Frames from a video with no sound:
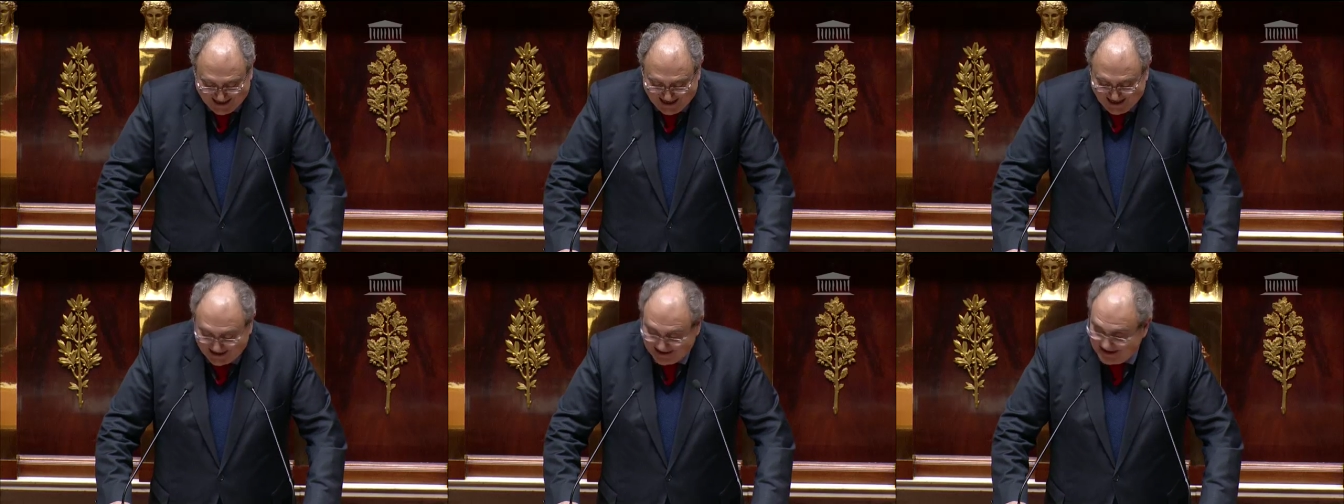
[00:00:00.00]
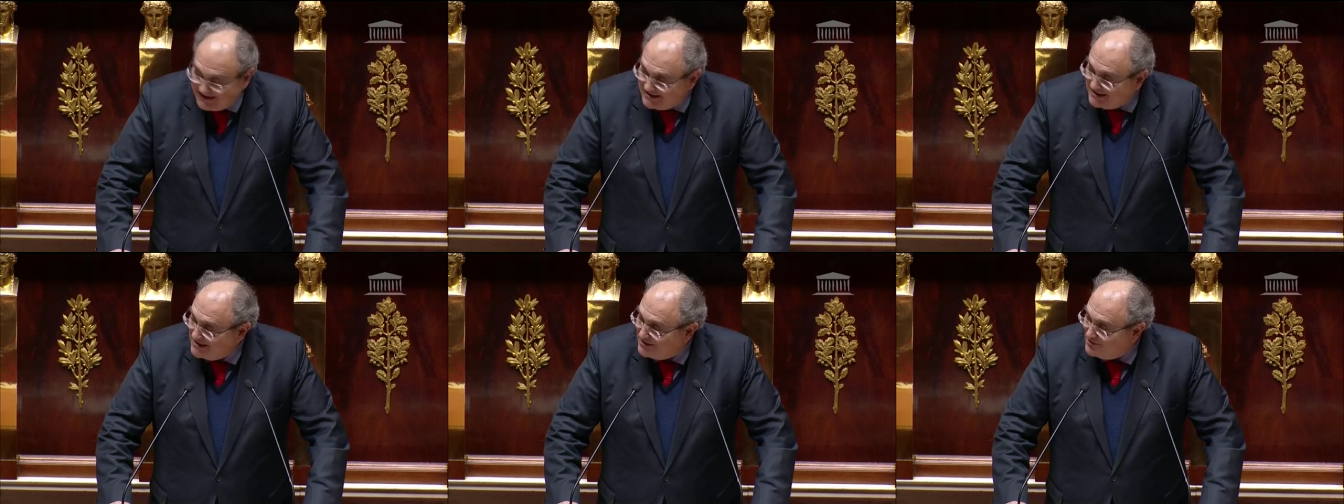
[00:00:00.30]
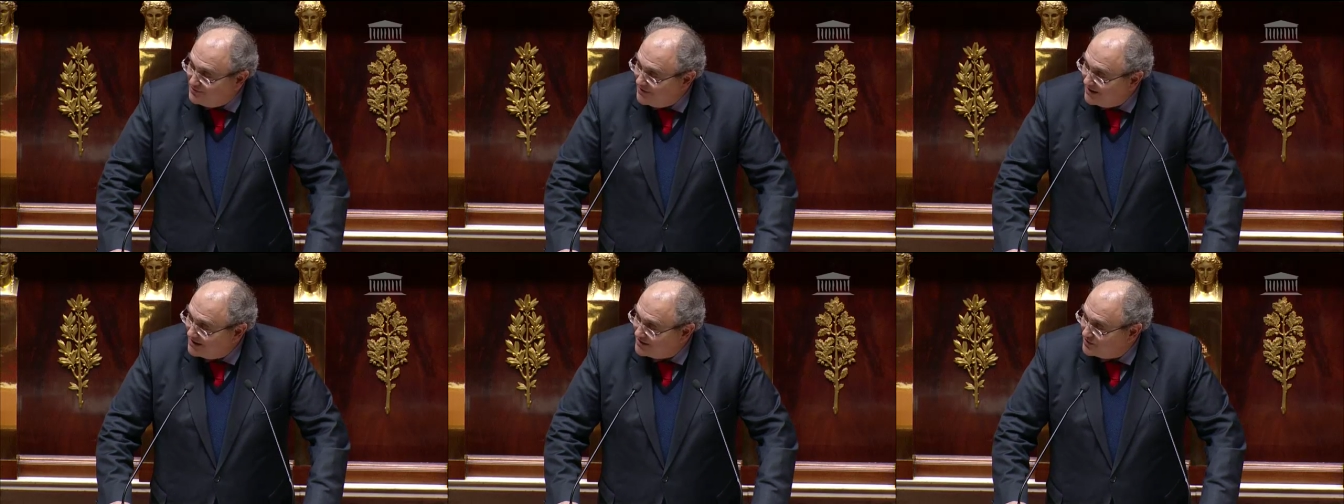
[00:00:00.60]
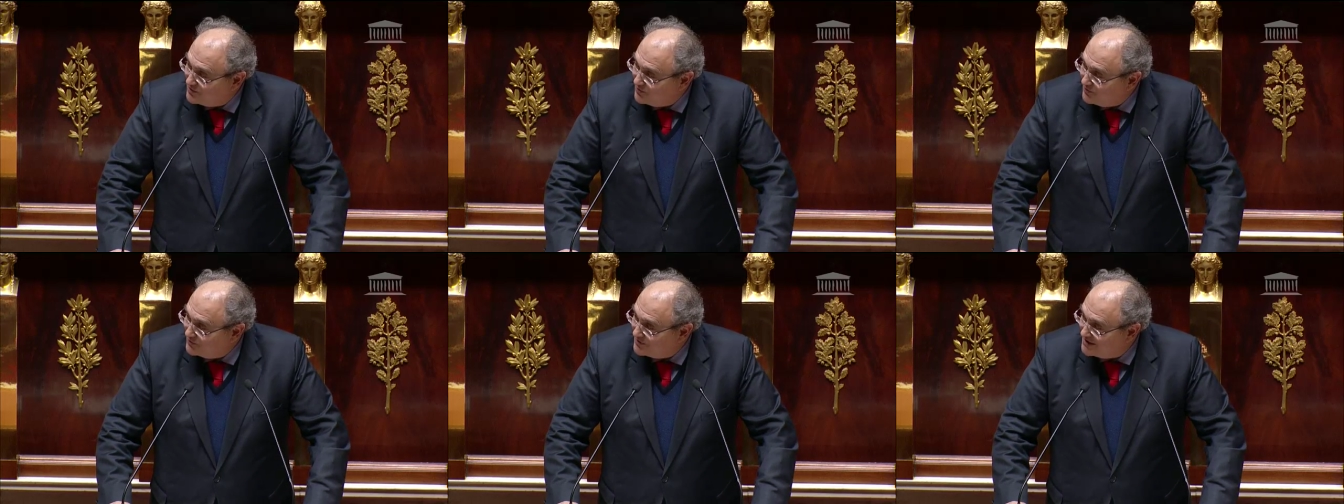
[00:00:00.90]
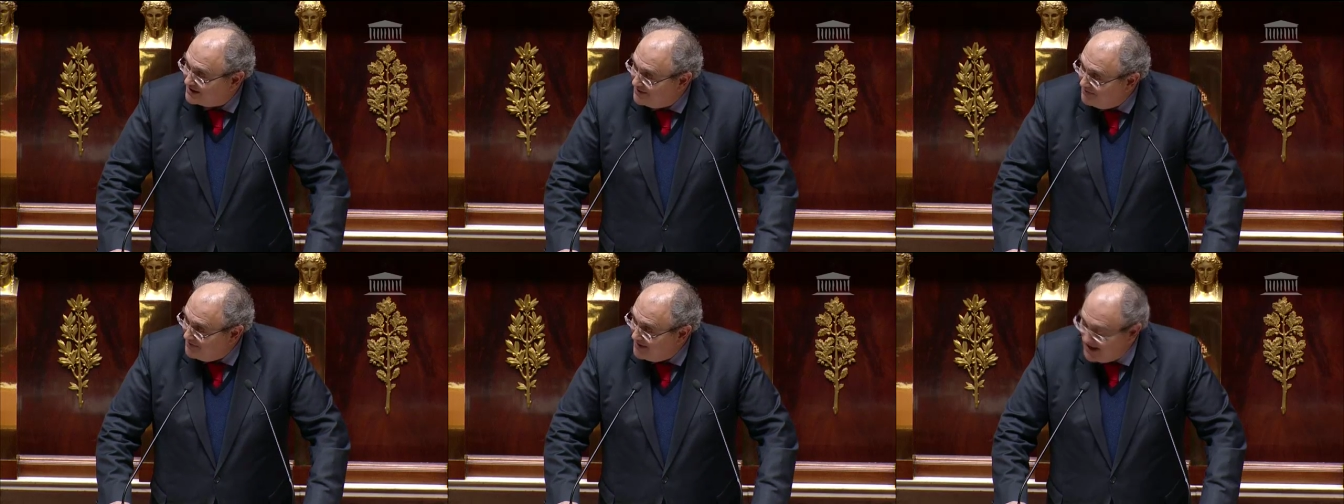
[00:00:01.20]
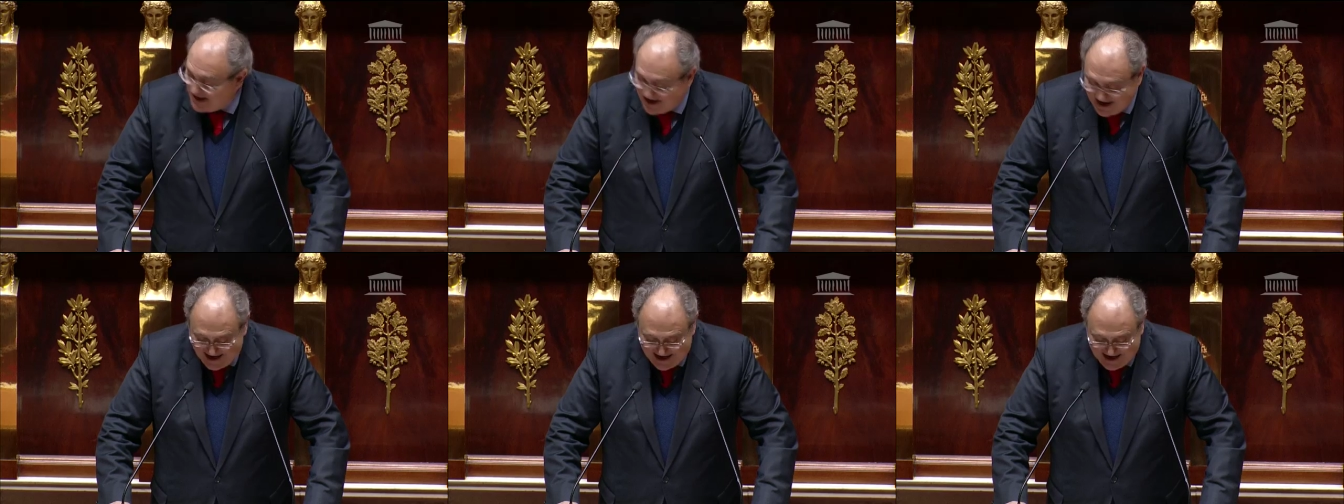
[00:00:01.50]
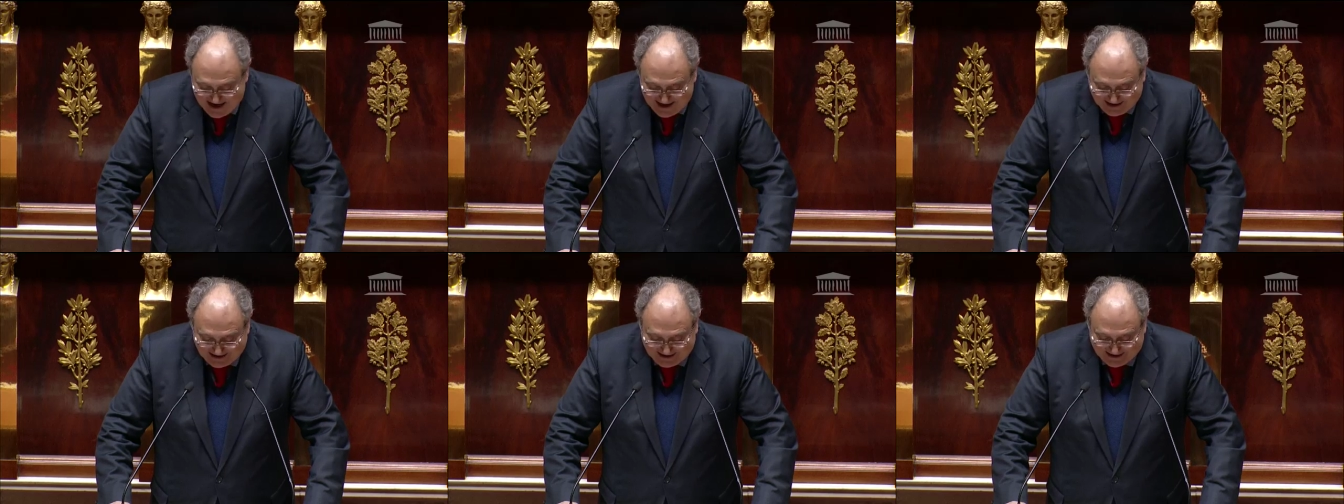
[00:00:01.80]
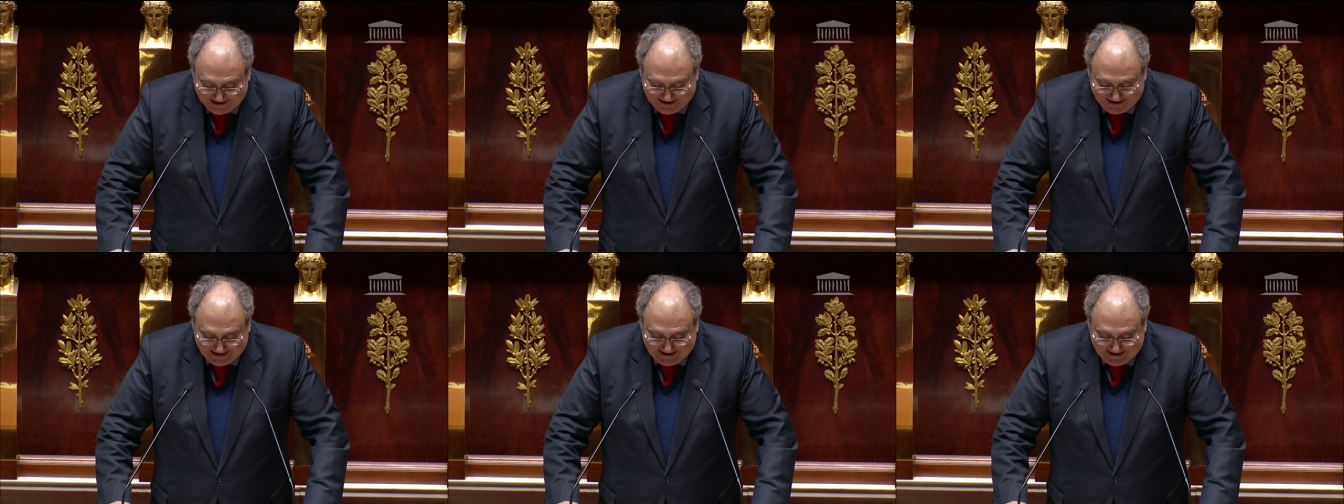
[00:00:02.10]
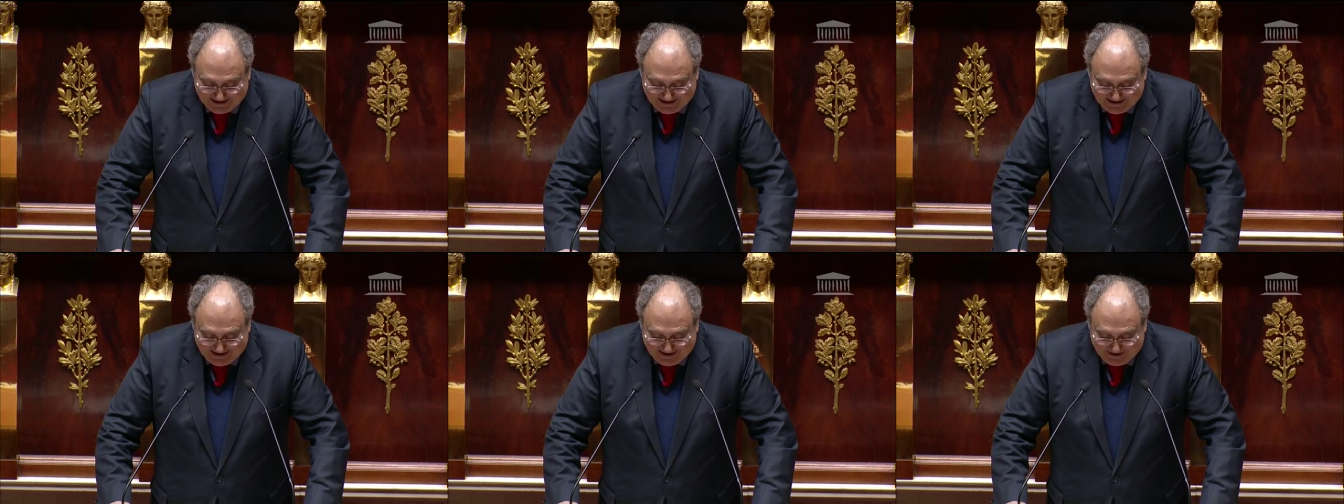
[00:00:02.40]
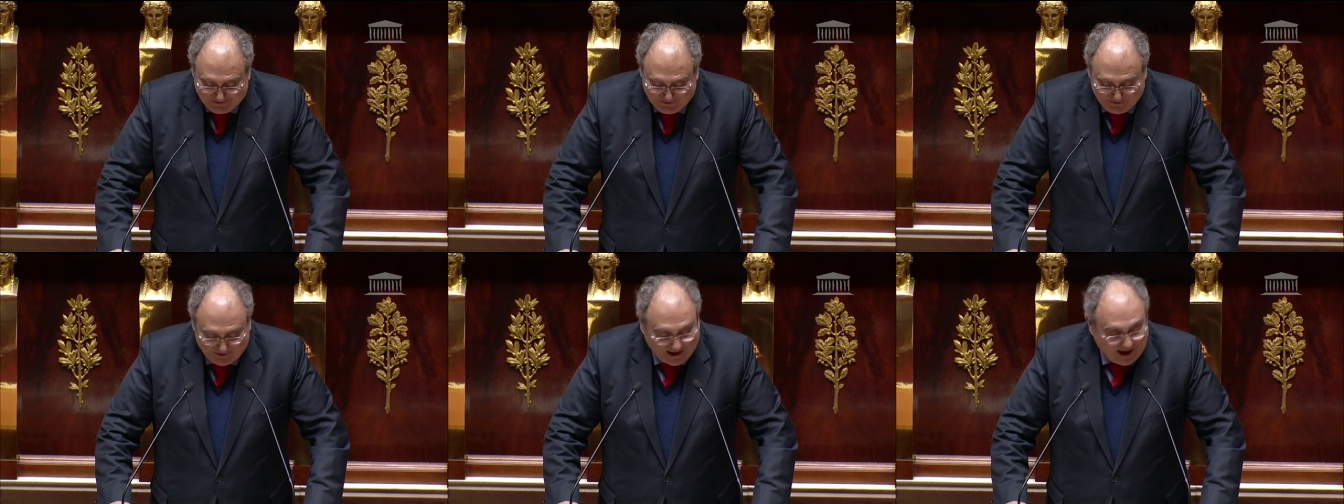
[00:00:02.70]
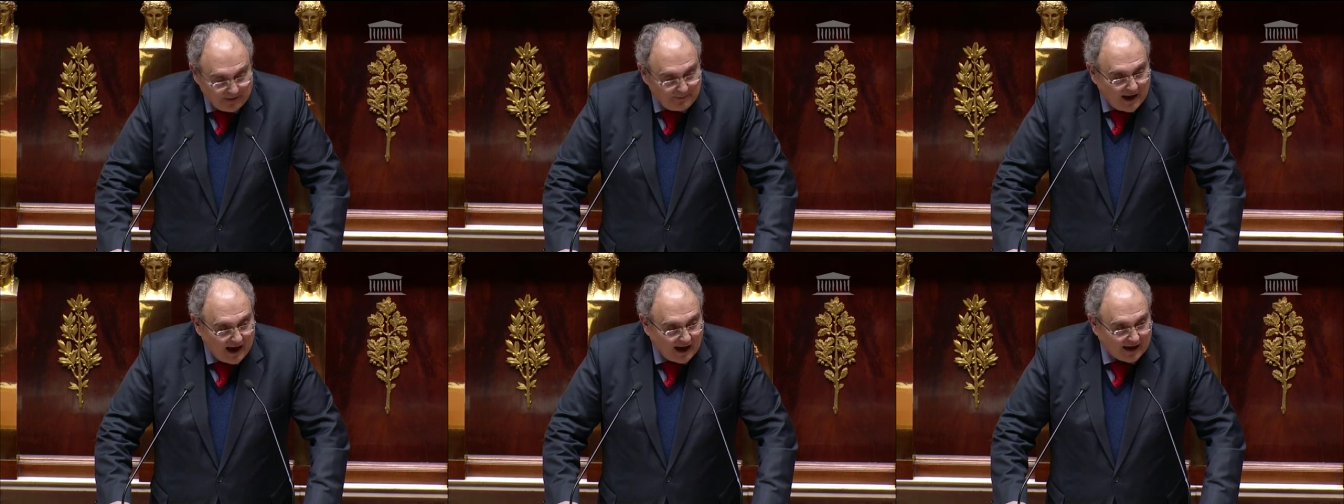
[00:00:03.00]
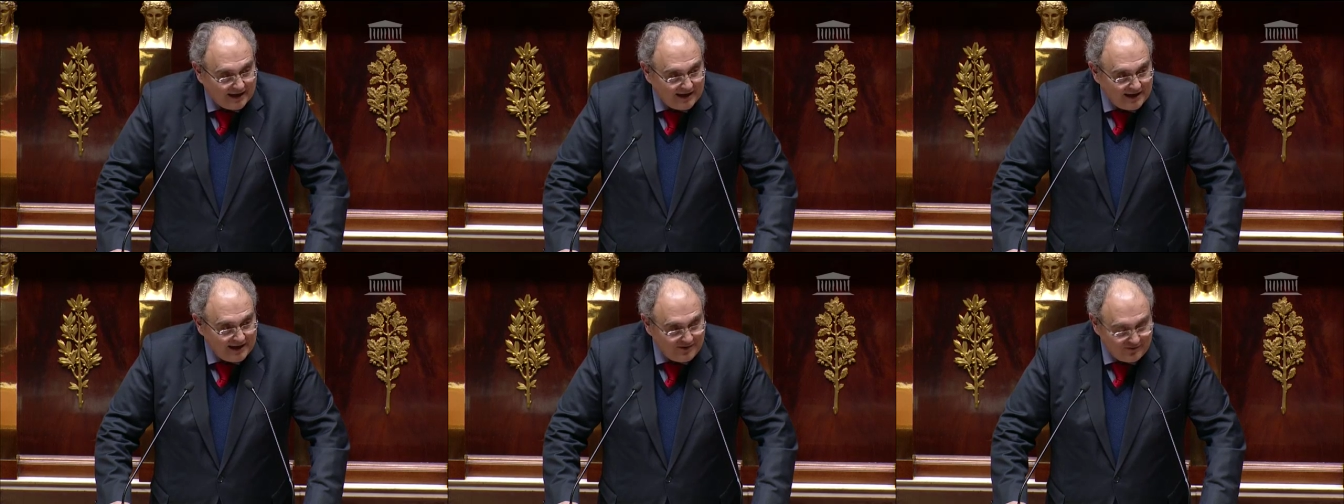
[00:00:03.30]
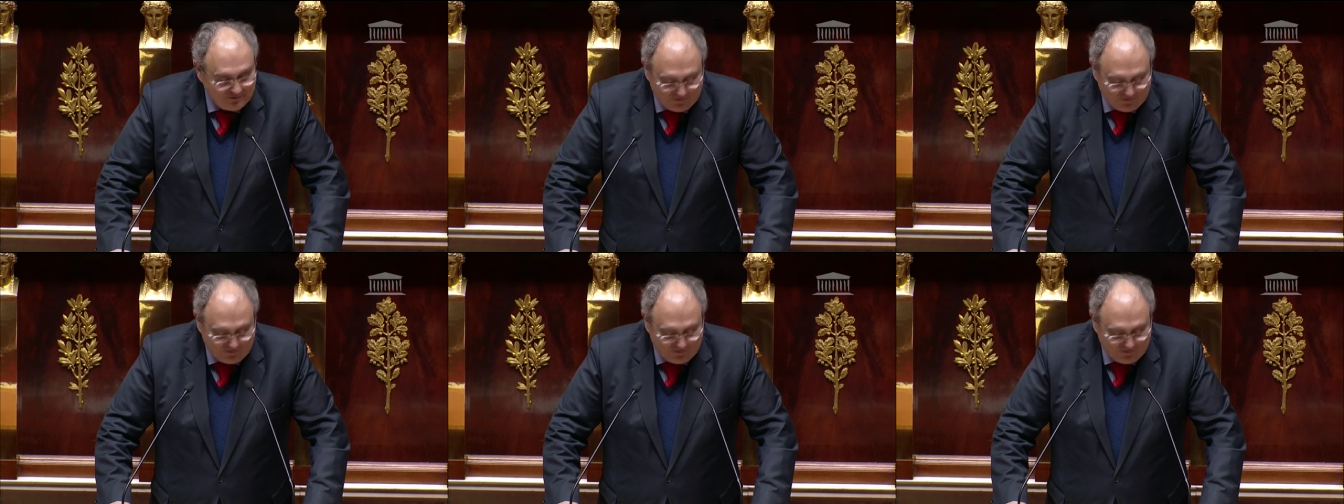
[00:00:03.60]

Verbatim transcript: à des situations similaires, ultramarines